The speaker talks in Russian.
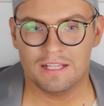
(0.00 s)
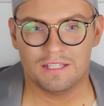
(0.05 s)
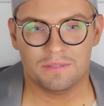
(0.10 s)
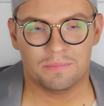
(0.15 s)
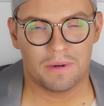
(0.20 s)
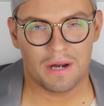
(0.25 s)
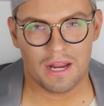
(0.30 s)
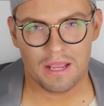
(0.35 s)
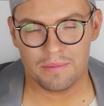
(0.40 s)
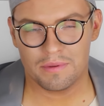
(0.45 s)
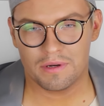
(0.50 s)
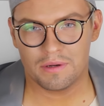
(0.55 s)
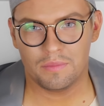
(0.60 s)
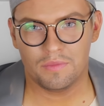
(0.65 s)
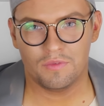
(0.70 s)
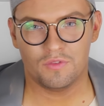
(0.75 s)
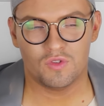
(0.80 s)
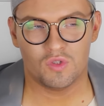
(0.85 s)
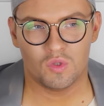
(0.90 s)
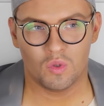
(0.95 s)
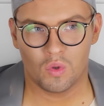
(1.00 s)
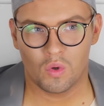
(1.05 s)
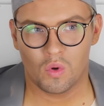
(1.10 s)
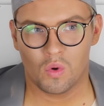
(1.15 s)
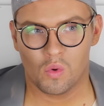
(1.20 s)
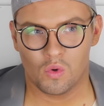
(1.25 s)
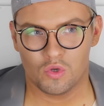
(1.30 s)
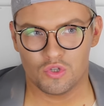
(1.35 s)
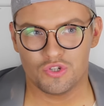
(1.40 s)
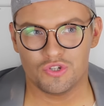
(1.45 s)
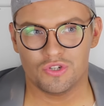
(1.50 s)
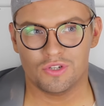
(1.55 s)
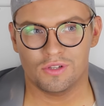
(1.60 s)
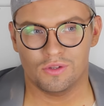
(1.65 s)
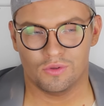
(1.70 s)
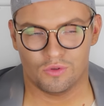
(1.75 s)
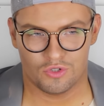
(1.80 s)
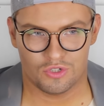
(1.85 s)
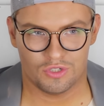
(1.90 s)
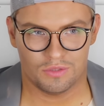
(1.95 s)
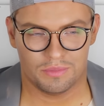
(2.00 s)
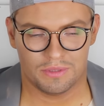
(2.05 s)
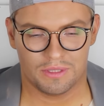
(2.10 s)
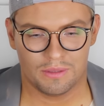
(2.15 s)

С праймерами все очень сложно,